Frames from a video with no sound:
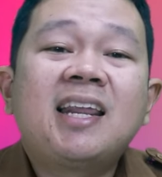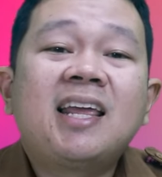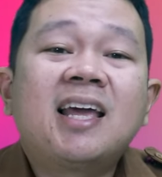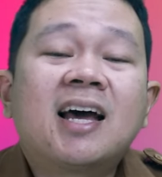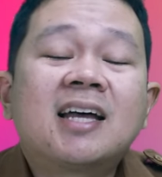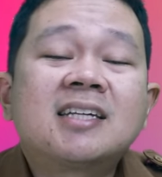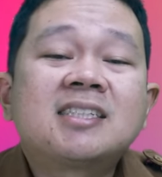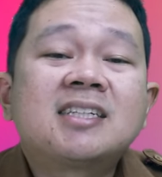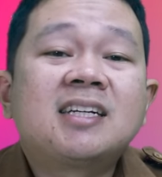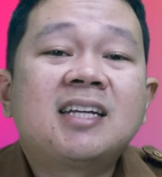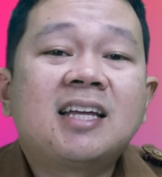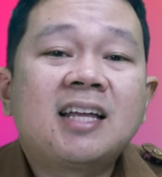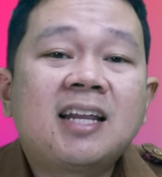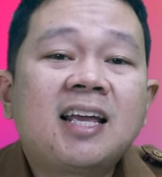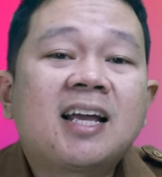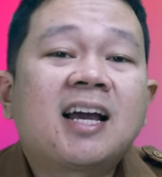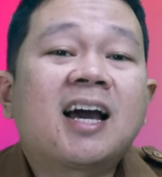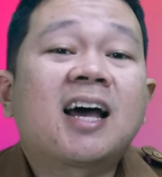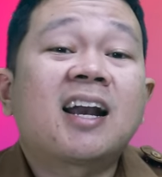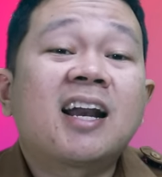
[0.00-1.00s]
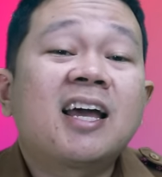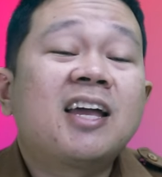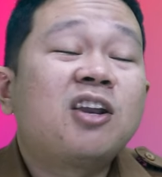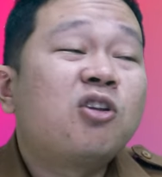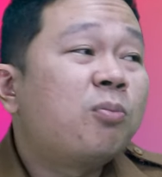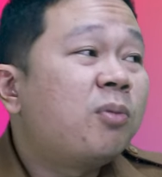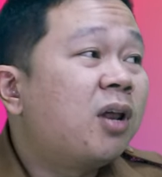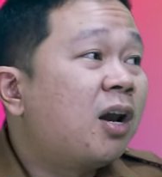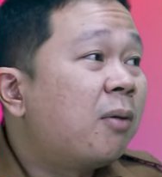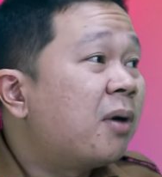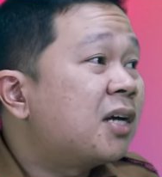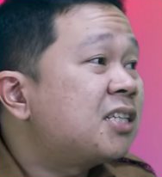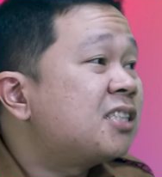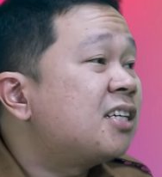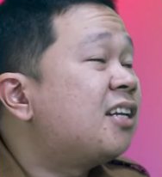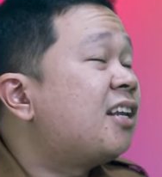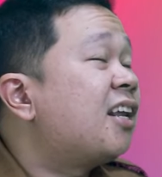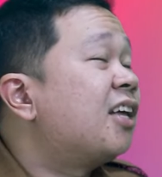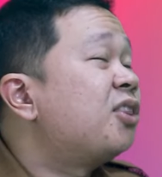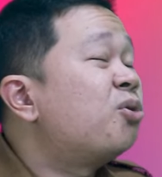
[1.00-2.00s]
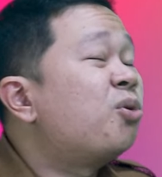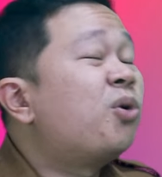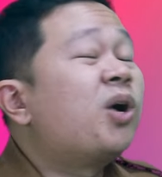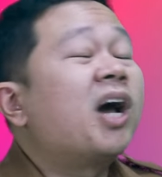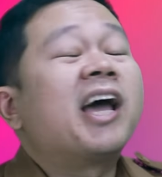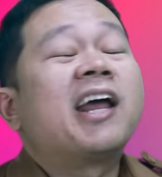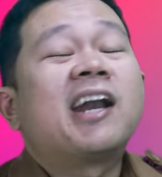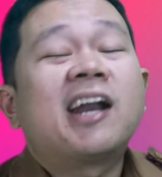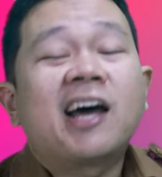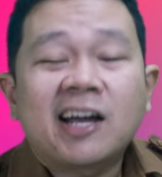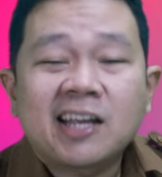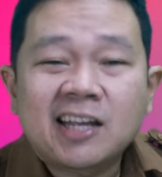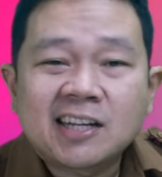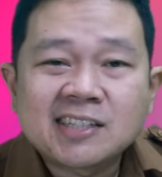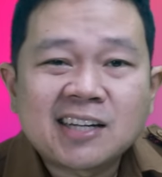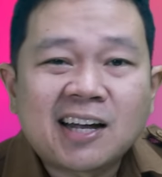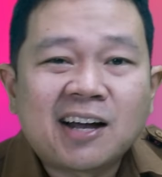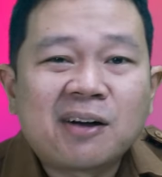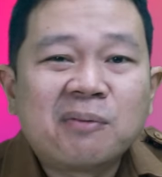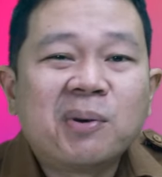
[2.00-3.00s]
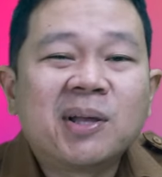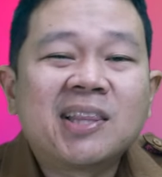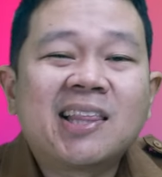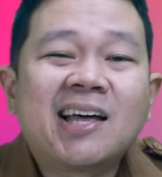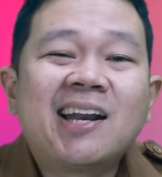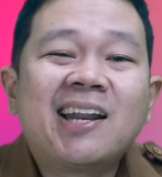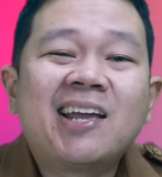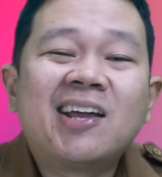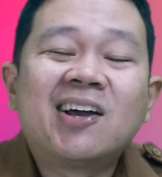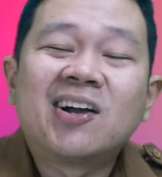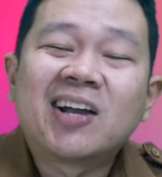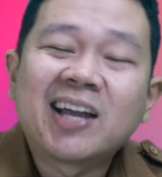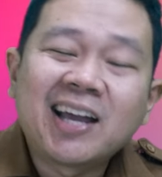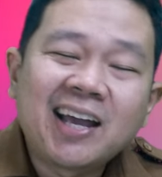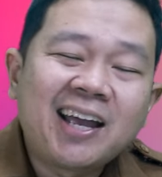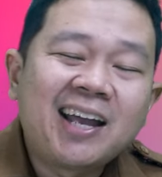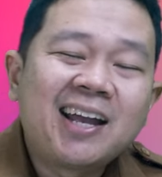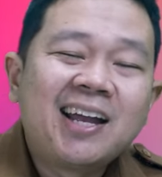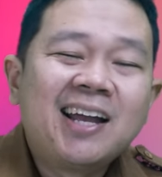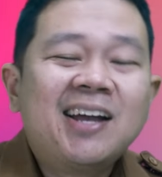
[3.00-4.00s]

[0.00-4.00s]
dia sendiri karena hidup dalam kesendirian tuh gak enak ya sahabat tani oke. Okay?